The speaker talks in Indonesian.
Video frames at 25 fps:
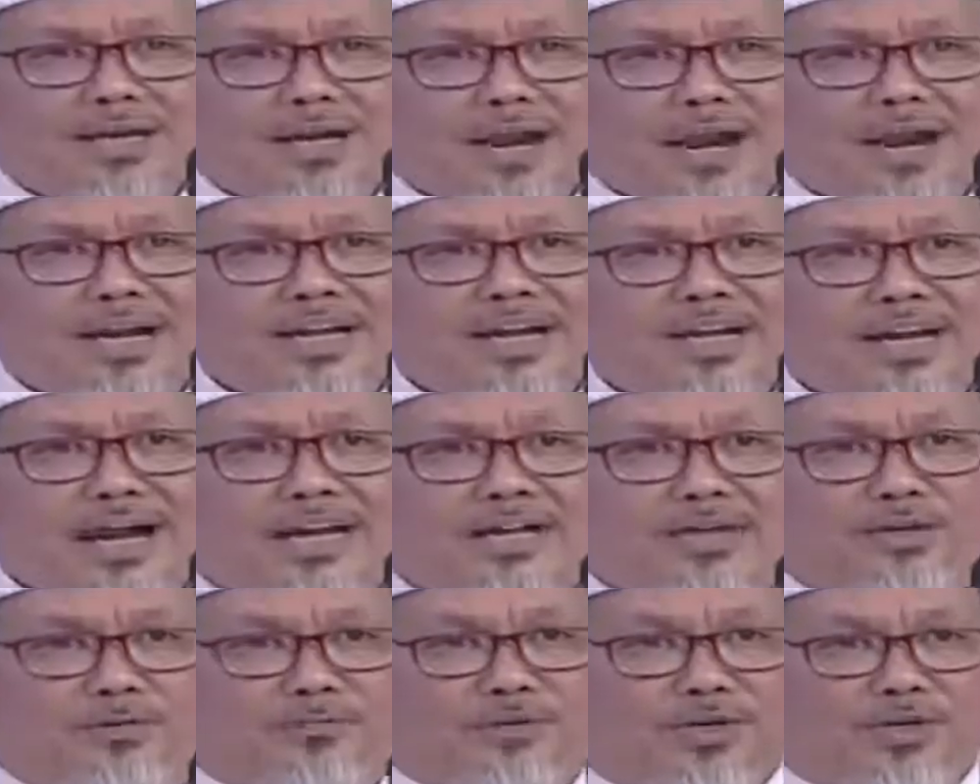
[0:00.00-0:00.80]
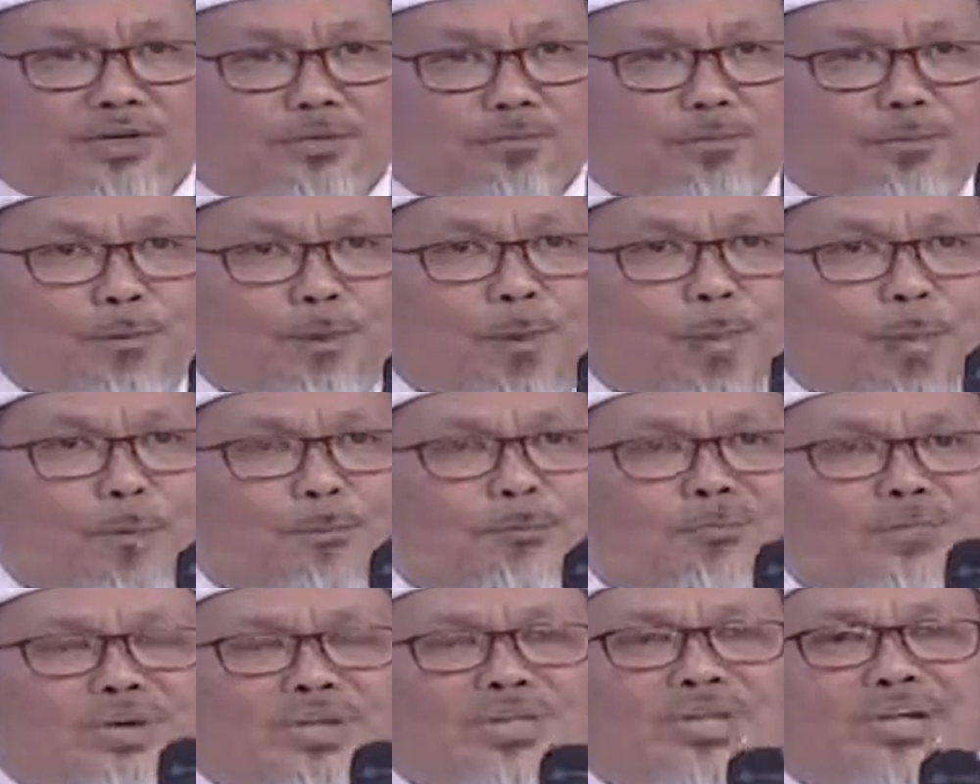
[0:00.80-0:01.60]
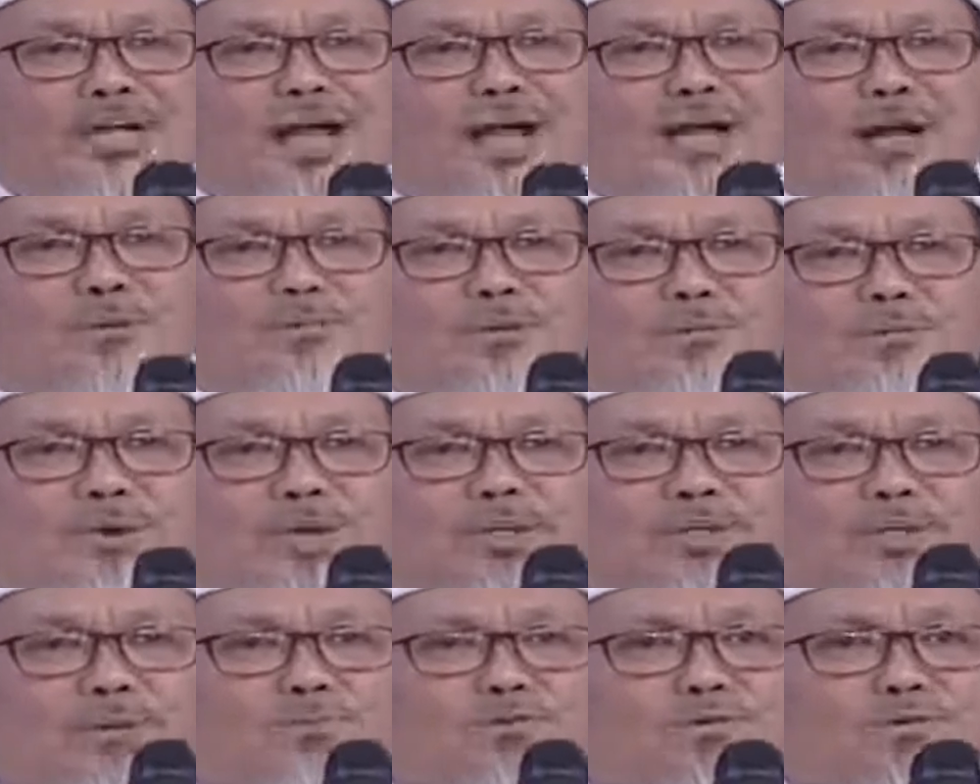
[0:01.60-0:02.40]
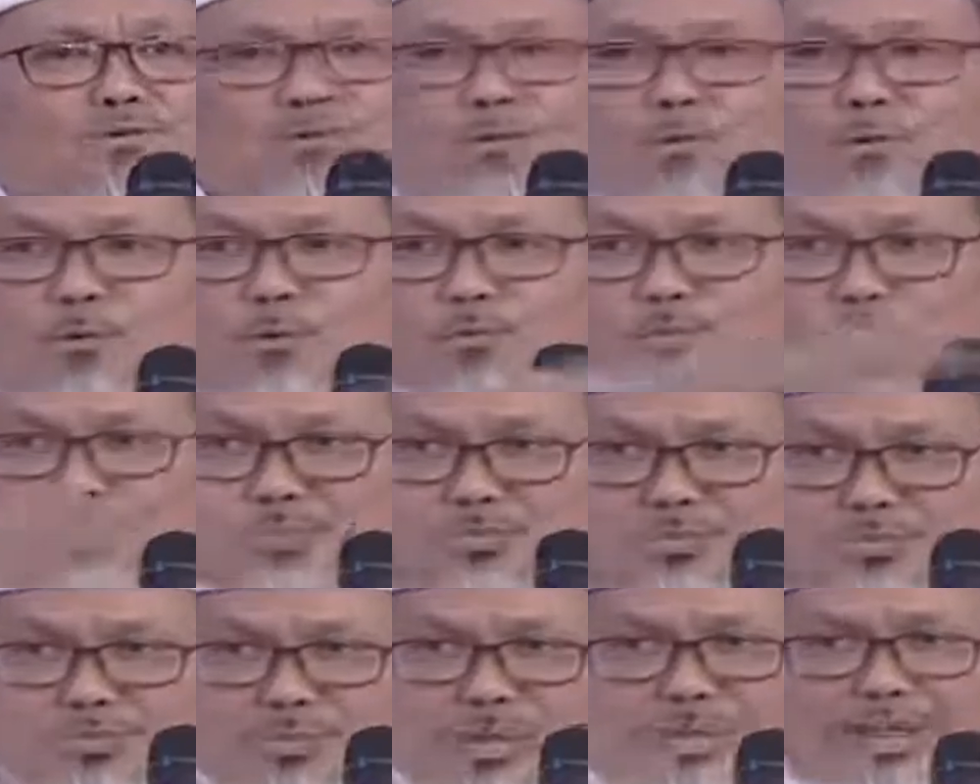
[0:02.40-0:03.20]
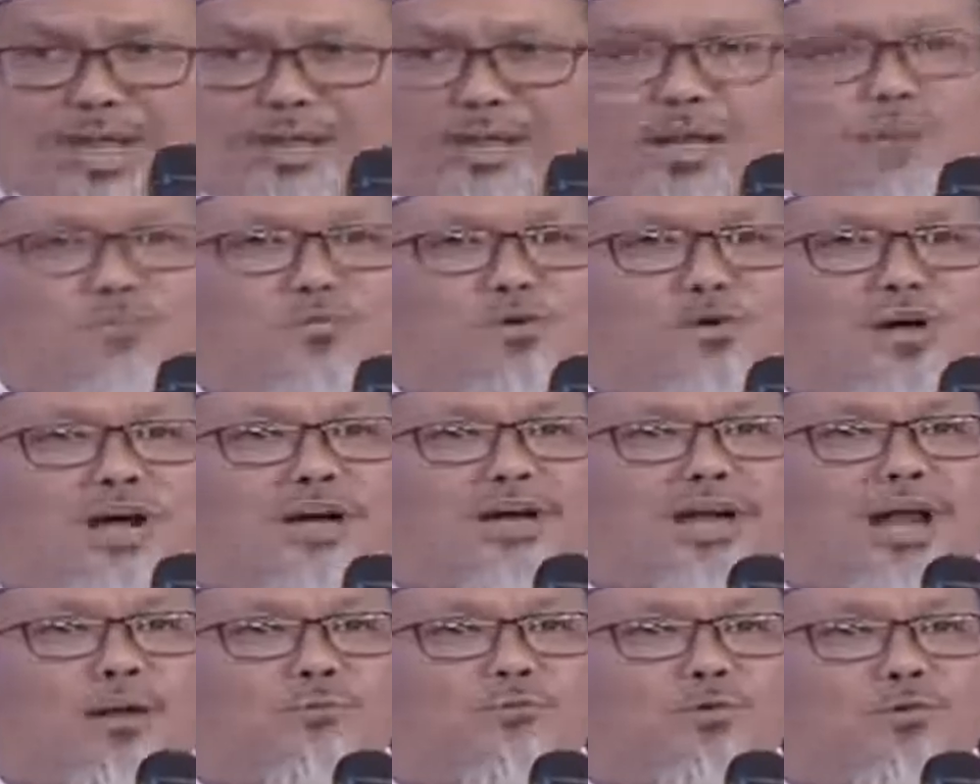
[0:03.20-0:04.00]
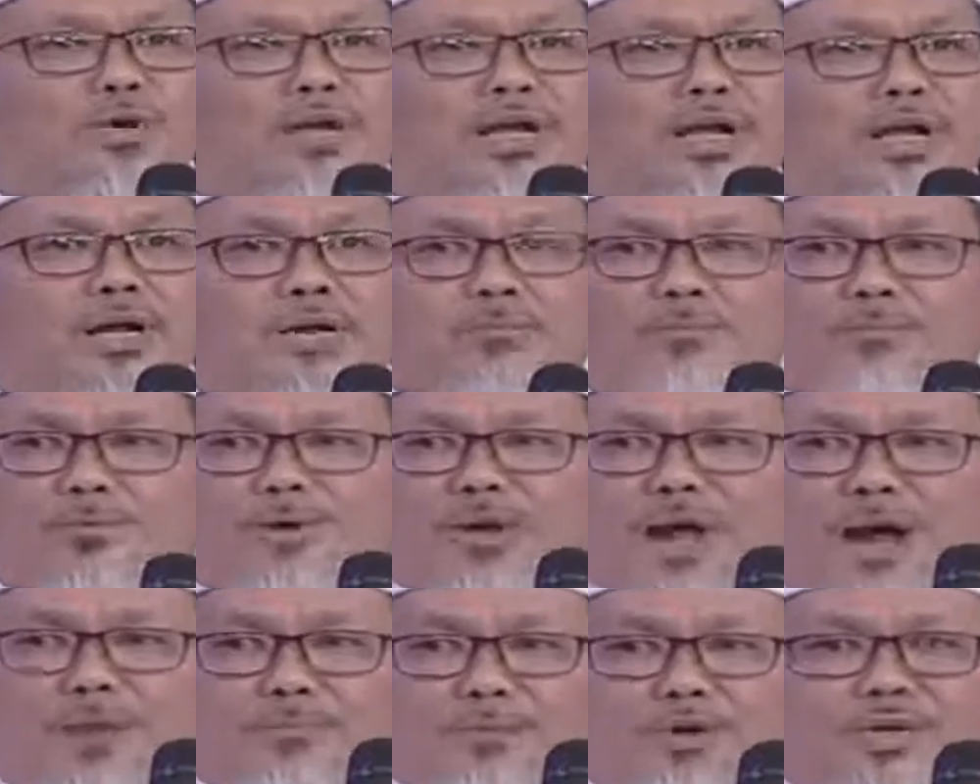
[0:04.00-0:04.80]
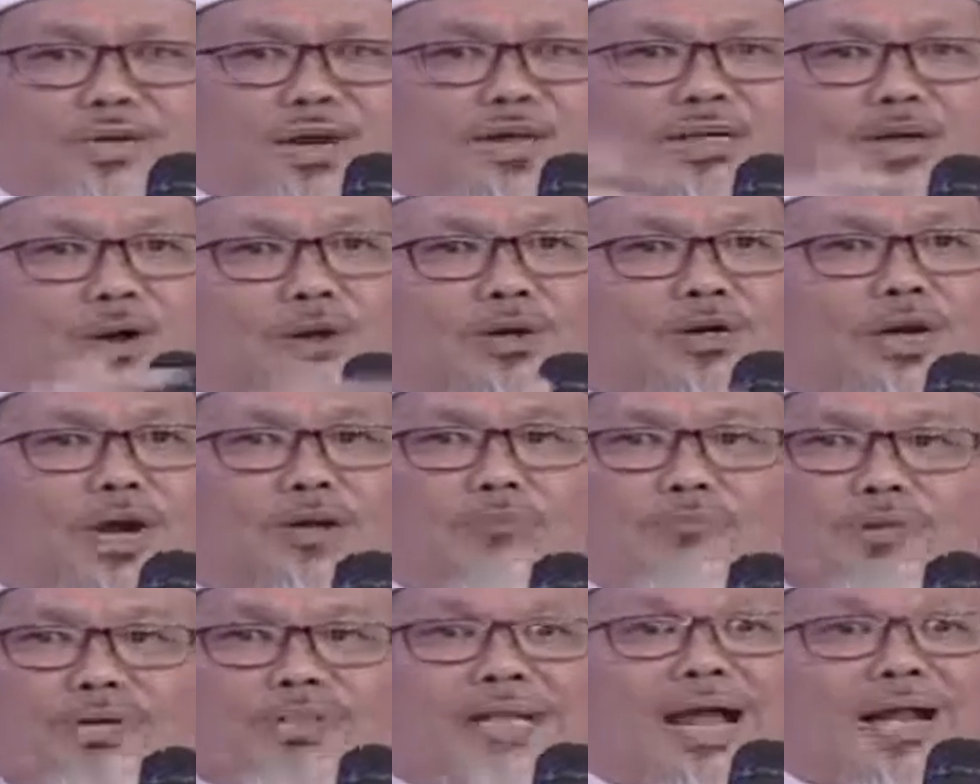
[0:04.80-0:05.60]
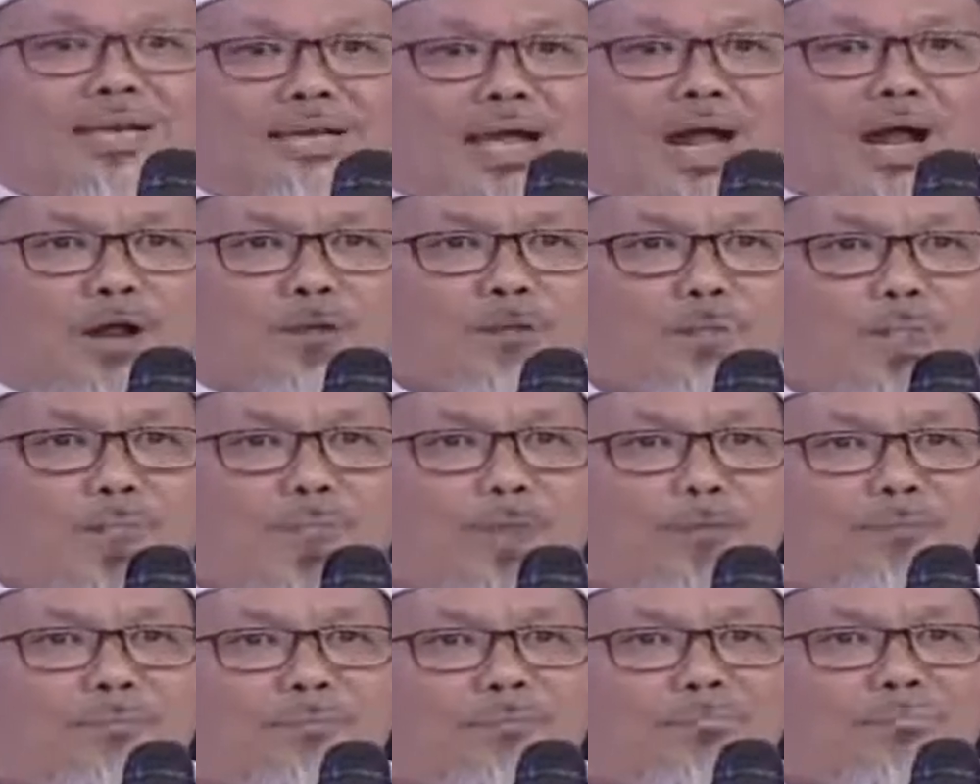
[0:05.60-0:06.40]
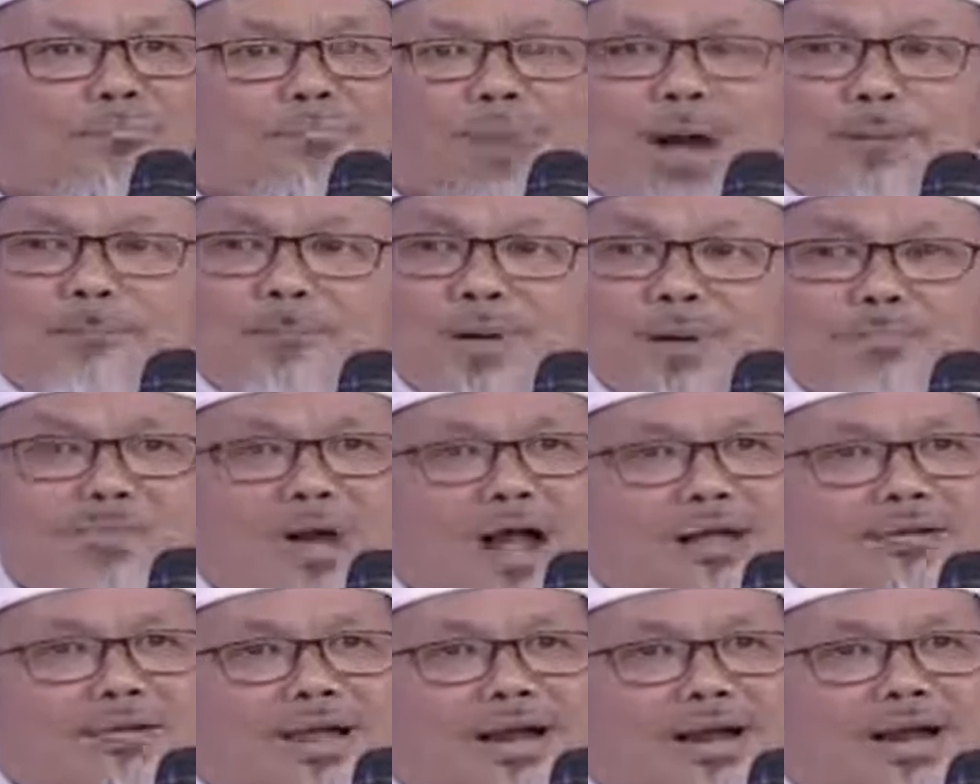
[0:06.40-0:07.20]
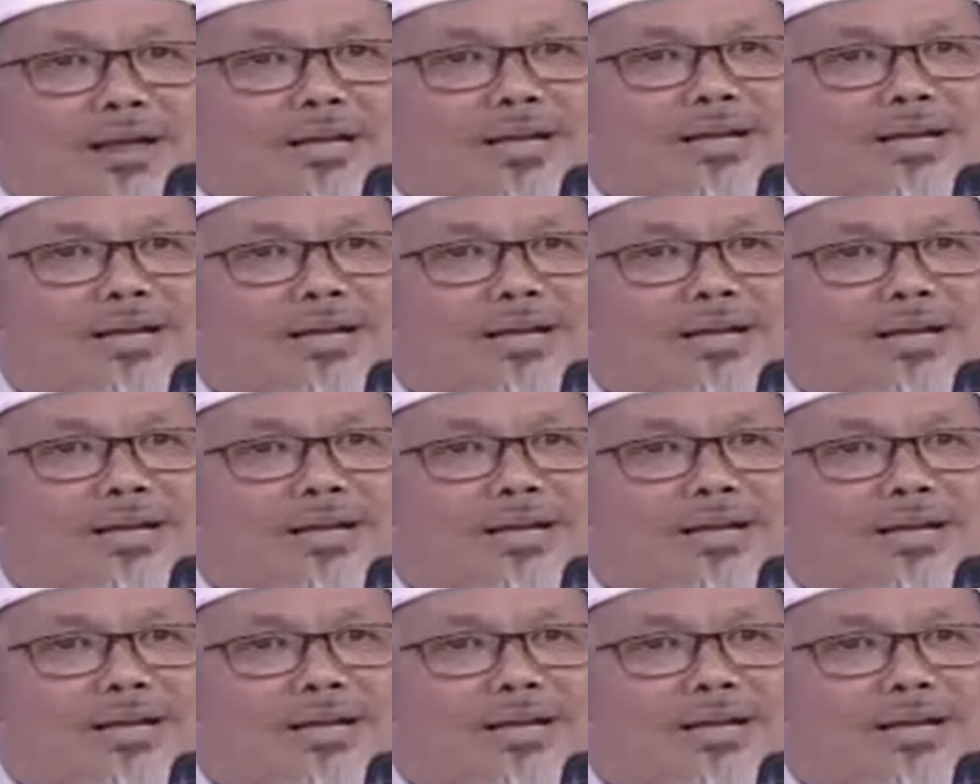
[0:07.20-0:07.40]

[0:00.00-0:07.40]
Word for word: radikalisme. Ketika kami bertemu bertatap muka di MUI, kami dan kawan-kawan bertanya. Bapak mengatakan